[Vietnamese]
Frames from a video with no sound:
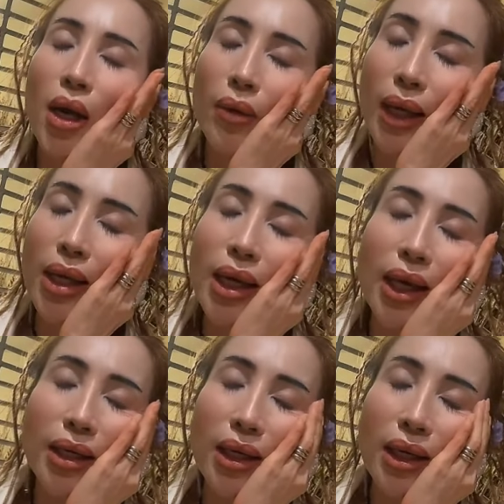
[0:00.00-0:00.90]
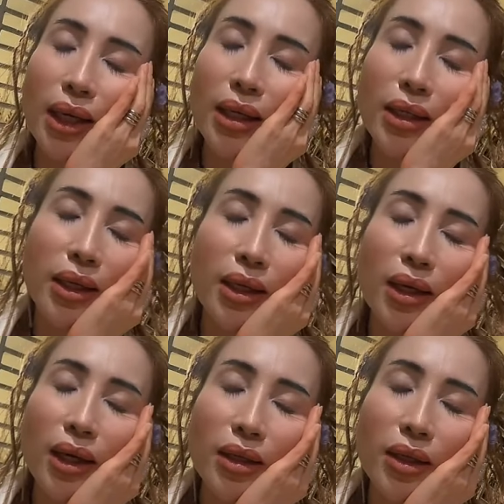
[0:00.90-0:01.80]
hồi nãy anh à, anh gì
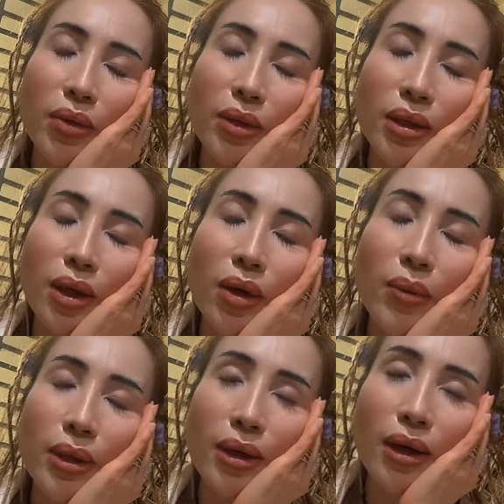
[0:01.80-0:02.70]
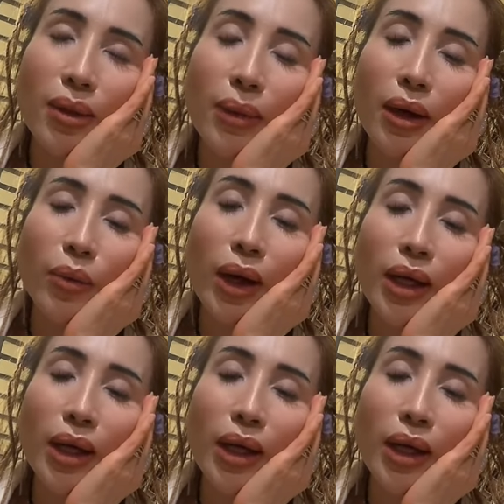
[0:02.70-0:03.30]
đó anh kêu chứ thôi bây giờ mệt